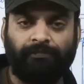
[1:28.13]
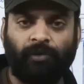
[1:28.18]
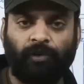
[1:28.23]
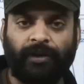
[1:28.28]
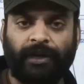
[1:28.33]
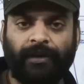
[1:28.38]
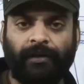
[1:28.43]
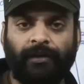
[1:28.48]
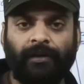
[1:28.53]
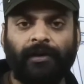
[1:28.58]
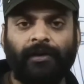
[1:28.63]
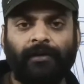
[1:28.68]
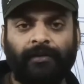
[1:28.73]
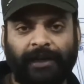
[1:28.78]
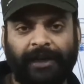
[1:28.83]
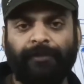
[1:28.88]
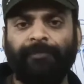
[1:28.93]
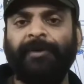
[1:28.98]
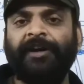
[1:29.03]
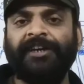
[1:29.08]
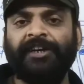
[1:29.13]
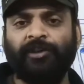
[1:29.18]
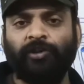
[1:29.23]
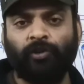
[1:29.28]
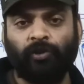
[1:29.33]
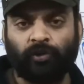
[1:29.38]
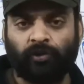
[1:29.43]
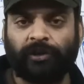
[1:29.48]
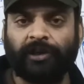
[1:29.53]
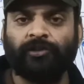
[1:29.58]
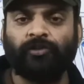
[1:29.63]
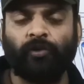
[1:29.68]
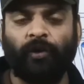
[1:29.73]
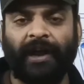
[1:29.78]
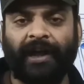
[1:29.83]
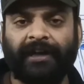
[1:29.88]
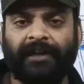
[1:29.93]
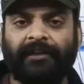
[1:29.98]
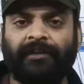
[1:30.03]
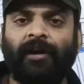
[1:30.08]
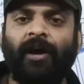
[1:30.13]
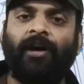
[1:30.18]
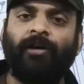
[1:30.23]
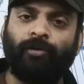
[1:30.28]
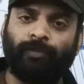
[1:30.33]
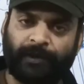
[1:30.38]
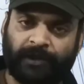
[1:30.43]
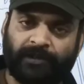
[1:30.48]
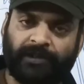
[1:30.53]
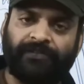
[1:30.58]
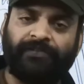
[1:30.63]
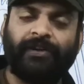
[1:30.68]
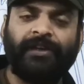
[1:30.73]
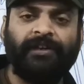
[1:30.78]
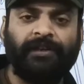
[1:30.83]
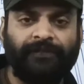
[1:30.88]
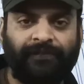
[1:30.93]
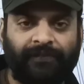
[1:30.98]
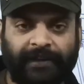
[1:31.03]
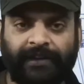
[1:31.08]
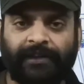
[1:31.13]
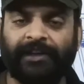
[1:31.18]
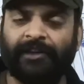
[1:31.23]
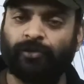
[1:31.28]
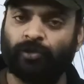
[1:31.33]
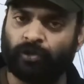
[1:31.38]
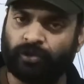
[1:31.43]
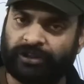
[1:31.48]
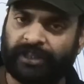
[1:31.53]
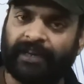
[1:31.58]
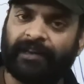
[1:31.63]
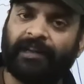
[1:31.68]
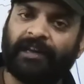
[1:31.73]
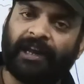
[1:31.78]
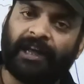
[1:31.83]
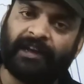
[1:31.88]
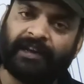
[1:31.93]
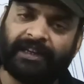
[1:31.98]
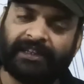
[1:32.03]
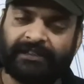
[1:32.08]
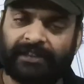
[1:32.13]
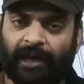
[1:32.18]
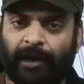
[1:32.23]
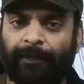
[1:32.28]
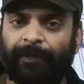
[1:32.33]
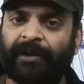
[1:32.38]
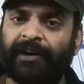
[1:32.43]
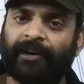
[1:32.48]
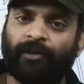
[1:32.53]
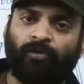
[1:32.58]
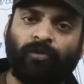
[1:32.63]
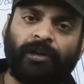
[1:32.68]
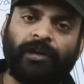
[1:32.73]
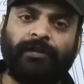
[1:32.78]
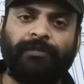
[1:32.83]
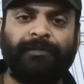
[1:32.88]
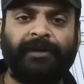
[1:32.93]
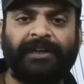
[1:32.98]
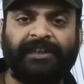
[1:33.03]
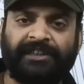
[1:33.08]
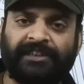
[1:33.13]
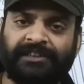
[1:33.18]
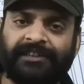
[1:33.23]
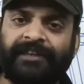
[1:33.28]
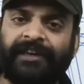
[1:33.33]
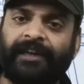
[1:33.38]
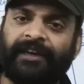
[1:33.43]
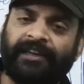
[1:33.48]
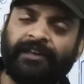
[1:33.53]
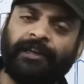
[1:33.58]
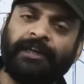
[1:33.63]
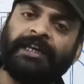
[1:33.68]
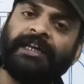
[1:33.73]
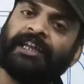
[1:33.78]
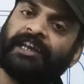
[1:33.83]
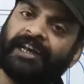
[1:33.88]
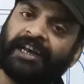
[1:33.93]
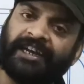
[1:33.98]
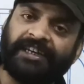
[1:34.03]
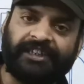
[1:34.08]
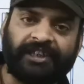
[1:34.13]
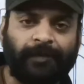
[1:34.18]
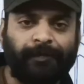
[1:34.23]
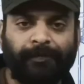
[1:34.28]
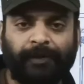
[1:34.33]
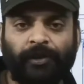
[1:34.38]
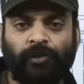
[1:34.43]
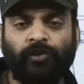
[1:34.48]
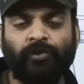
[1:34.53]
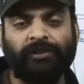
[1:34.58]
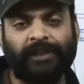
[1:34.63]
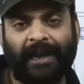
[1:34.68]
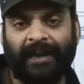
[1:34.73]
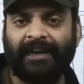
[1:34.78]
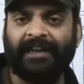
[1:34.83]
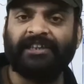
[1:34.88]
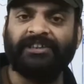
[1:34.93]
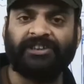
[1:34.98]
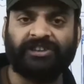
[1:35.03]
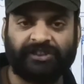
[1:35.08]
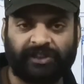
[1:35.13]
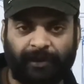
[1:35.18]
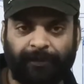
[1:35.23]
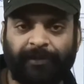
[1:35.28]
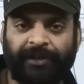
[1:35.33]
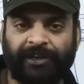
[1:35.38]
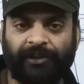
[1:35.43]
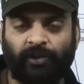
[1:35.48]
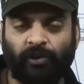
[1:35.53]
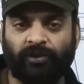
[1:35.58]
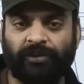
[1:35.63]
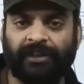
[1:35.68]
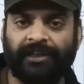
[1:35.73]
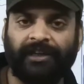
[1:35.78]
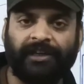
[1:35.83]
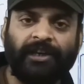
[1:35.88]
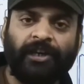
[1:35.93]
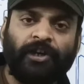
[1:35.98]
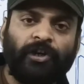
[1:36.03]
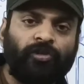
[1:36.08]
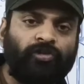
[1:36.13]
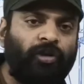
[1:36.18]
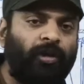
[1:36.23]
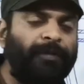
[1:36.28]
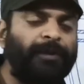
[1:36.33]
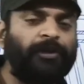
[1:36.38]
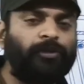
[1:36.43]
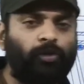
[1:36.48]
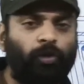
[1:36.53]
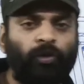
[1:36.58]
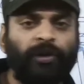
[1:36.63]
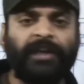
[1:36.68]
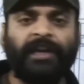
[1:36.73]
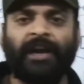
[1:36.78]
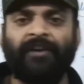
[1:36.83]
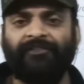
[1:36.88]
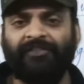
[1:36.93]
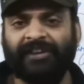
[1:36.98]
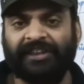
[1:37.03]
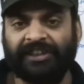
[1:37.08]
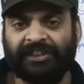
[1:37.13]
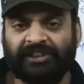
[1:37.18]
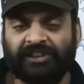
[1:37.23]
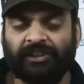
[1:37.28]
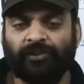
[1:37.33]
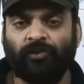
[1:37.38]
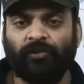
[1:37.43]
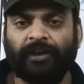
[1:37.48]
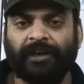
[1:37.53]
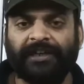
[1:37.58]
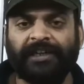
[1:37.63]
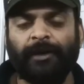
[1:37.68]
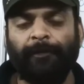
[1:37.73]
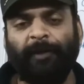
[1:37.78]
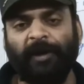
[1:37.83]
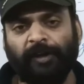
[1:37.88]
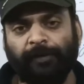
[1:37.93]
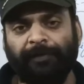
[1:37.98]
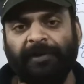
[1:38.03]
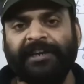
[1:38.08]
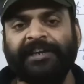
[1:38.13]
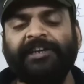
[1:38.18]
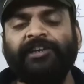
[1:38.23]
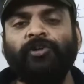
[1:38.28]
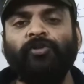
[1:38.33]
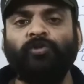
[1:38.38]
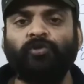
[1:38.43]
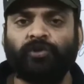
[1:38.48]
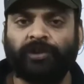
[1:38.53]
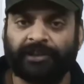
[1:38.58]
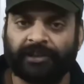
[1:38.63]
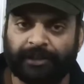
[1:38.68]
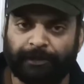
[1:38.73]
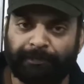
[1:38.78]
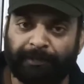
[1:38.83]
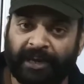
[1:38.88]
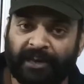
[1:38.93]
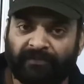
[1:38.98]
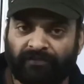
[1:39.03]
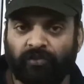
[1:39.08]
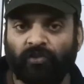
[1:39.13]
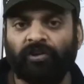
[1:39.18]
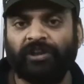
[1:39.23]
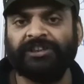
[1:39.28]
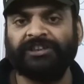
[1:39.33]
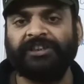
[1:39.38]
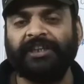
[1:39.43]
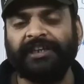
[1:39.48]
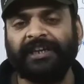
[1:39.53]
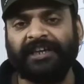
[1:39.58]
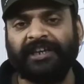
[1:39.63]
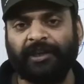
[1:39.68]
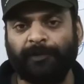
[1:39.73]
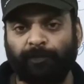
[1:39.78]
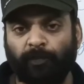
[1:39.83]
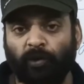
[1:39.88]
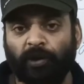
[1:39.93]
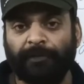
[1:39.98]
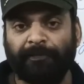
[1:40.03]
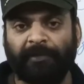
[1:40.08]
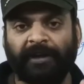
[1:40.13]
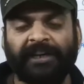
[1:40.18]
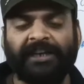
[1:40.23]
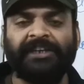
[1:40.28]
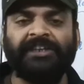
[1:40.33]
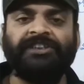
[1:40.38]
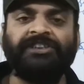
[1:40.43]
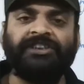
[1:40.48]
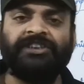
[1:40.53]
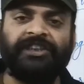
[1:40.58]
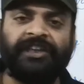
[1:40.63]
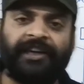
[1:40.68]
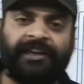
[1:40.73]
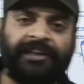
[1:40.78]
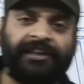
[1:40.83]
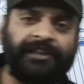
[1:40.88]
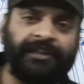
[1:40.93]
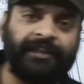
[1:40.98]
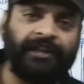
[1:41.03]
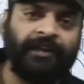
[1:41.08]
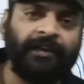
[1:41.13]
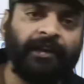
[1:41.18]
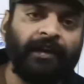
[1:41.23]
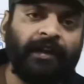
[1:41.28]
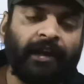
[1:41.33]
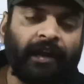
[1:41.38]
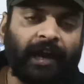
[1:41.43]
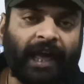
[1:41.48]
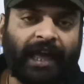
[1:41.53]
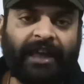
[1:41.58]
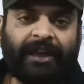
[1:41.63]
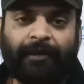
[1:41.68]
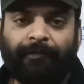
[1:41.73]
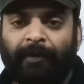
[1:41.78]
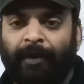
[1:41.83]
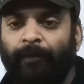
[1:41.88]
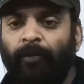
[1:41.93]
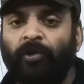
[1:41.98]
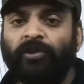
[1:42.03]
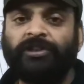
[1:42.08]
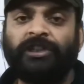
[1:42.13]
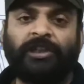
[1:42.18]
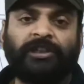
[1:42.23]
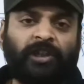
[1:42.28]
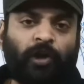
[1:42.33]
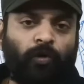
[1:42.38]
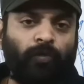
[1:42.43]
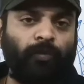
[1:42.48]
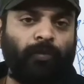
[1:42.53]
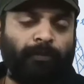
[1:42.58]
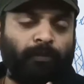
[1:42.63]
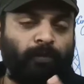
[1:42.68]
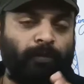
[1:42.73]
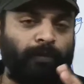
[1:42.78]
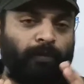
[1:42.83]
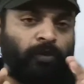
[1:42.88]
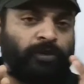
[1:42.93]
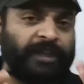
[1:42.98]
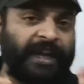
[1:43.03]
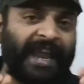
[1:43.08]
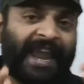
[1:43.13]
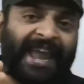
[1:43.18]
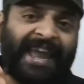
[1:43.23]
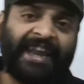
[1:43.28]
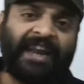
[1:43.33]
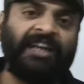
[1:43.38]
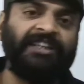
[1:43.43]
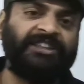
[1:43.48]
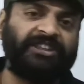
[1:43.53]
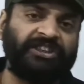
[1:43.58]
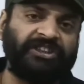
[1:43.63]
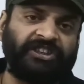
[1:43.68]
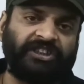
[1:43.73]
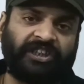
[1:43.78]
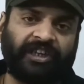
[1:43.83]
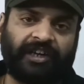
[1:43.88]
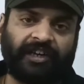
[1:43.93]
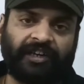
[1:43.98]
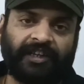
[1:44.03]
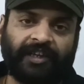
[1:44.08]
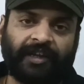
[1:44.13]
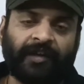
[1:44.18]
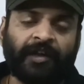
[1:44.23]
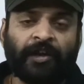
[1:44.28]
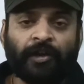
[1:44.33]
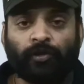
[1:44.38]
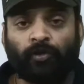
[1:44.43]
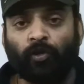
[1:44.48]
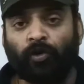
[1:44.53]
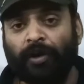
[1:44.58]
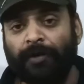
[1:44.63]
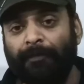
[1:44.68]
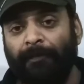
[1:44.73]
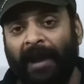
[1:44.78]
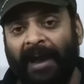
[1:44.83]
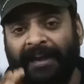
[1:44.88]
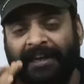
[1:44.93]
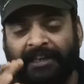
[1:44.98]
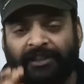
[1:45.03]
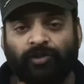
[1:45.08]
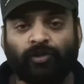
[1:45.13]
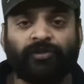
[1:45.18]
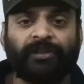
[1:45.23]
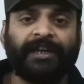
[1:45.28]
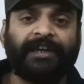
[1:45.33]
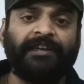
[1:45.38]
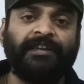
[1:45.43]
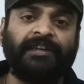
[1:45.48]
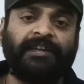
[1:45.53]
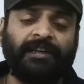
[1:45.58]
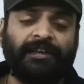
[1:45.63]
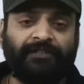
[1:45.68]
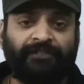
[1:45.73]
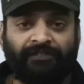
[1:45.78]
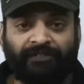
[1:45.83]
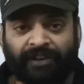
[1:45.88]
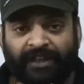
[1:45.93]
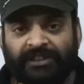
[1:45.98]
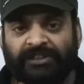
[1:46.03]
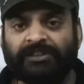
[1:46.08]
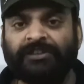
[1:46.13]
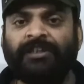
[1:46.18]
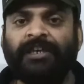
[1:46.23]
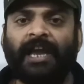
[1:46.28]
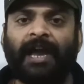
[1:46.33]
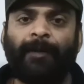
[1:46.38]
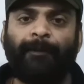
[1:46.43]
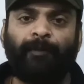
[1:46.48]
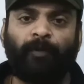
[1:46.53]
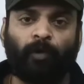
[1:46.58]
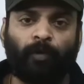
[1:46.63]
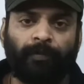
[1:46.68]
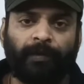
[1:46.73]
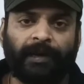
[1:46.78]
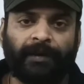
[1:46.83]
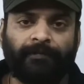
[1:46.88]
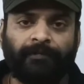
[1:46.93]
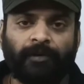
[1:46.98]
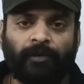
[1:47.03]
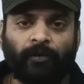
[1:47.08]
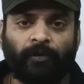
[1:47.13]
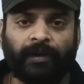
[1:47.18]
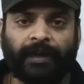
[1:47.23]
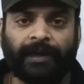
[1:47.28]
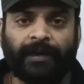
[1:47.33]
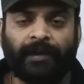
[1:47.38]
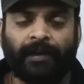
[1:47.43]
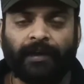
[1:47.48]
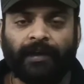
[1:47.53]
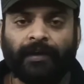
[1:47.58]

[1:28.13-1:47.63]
ओके okay, एक मरीन ट्यूटर तो है ही और भी डिफरेंट डिफरेंट एक दो चैनल आ गए जहाँ पर रेगुलर मरीन इंजीनियरिंग रिलेटेड वीडियोस एंड लेक्चर्स अपडेट होते हैं तो अभी थोड़ी काफ़ी इजी हो गई है बट मरीन ट्यूटर की मेन फोकस यही है कि पूरी मरीन इंजीनियरिंग की लाइक like, मैं बोल सकता हूँ मुझे एरा चेंज करनी है क्योंकि मैंने जो टेक्निकली फेस किया प्रॉब्लम ओके